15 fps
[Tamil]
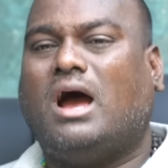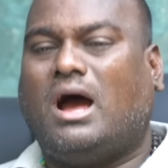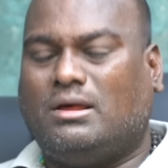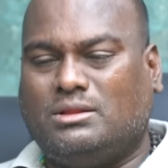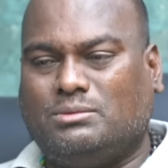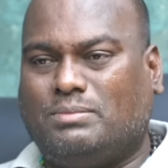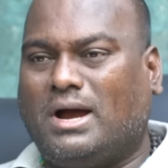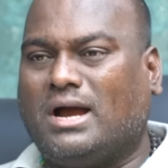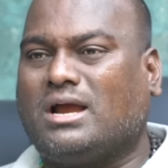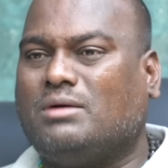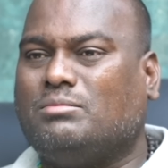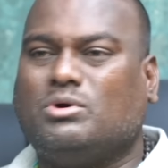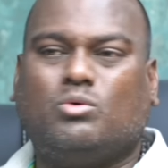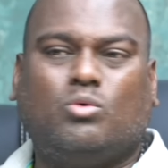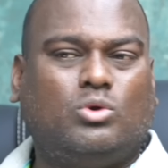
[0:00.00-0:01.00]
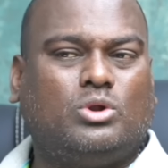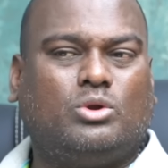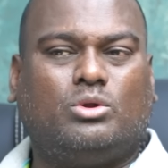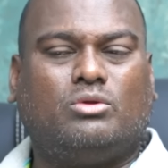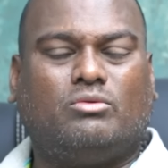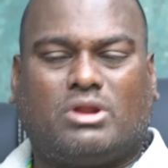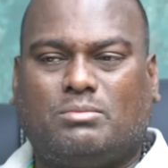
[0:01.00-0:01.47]
அது பார்க்காம
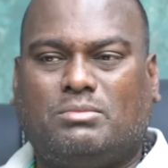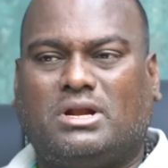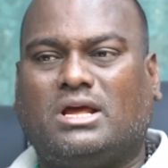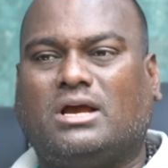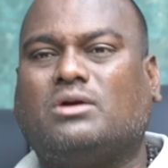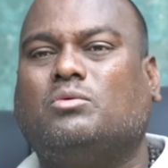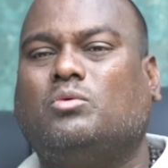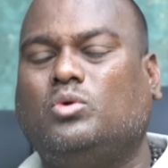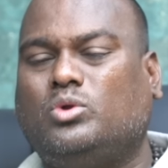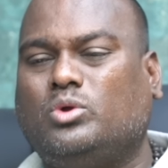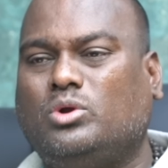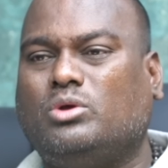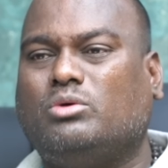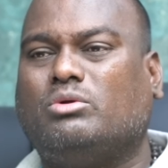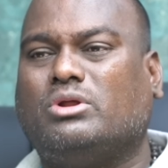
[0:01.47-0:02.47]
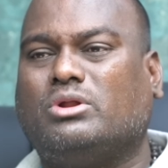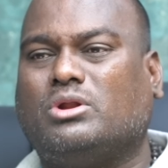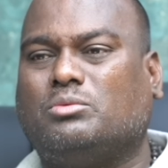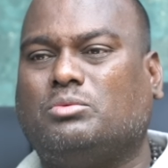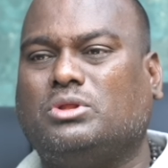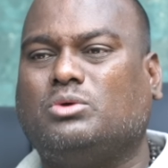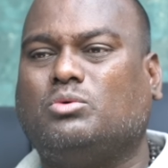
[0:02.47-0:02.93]
கூட்டணியோடு வரமாட்டாங்க கூட்டணி
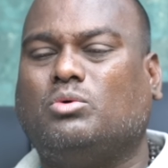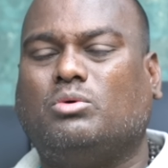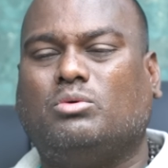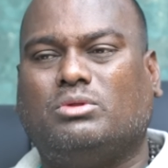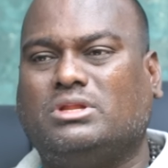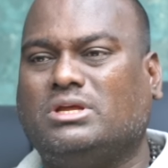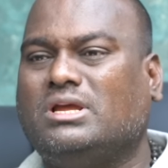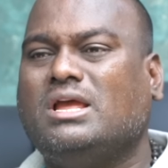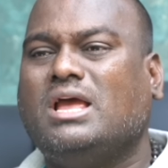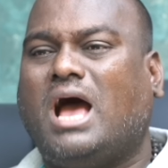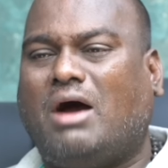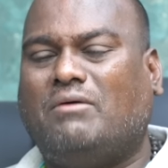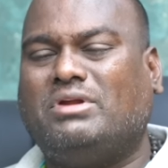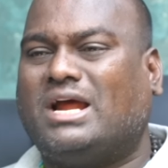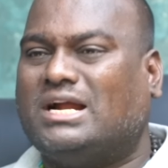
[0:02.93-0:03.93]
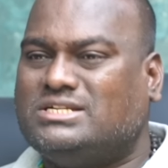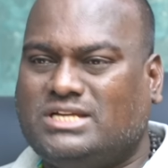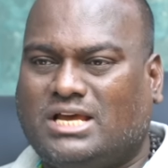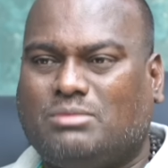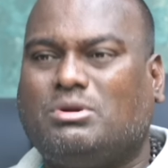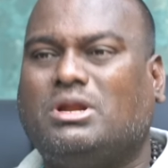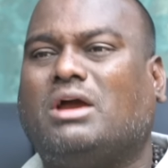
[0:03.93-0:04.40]
வருகிற போது வந்து அவர் கட்சி
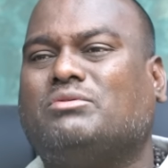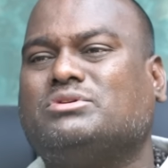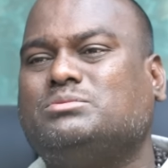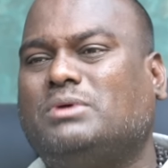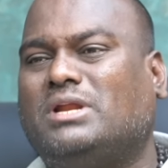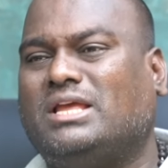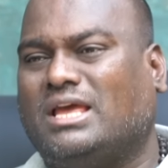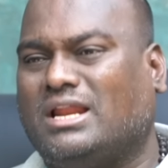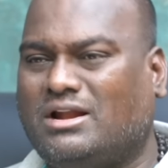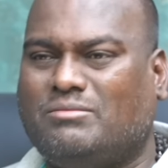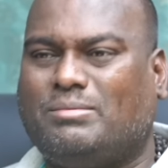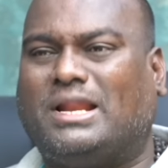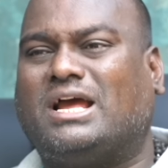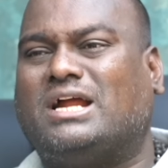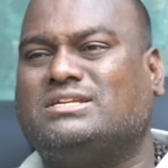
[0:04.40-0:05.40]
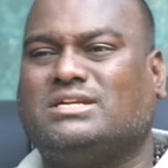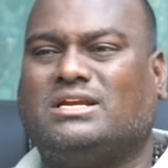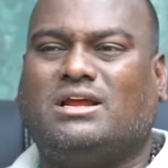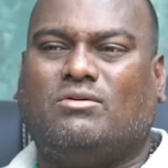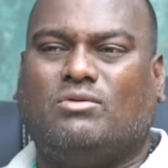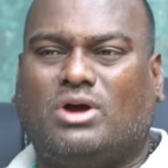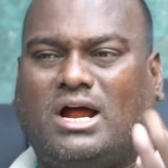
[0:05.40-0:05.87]
ஆரம்பிக்க அவசியமே இல்லை ஏற்கனவே பல கட்சி
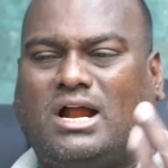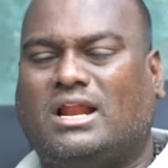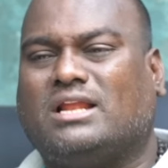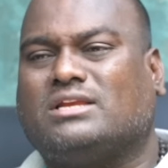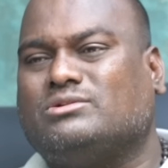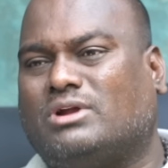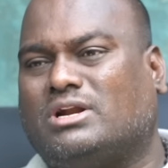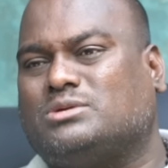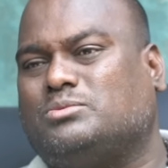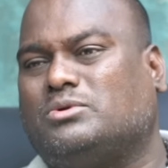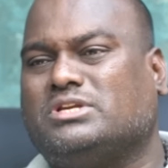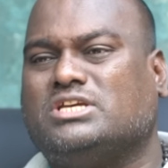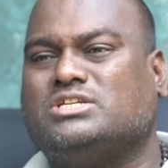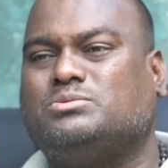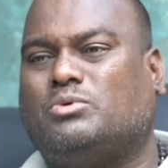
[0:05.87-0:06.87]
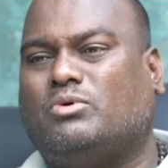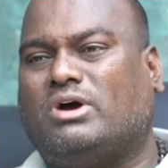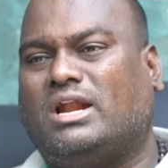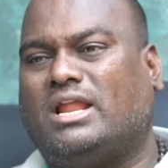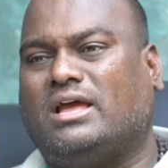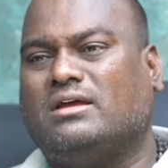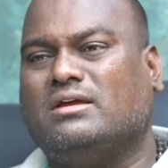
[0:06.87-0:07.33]
இருக்கு அவங்க ஆட்சி கடைசி பண்ணி
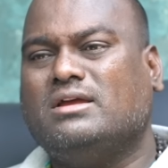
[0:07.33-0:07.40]
போவாங்களே